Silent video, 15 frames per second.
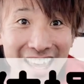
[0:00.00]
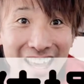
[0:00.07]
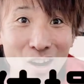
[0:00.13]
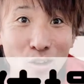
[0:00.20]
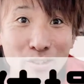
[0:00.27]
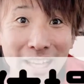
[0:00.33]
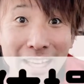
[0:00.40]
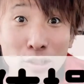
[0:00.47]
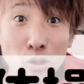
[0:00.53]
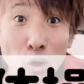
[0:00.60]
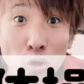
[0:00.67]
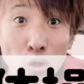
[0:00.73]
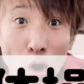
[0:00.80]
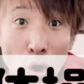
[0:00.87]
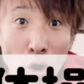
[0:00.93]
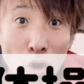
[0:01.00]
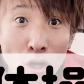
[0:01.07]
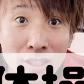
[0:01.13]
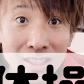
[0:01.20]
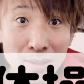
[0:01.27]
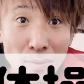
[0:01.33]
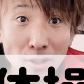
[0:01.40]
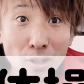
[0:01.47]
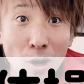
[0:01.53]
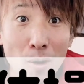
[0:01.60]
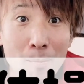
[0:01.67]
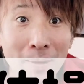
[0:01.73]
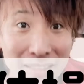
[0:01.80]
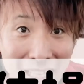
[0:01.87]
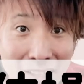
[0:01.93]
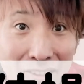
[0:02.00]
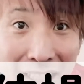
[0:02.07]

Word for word: アホ体操の下野正宏で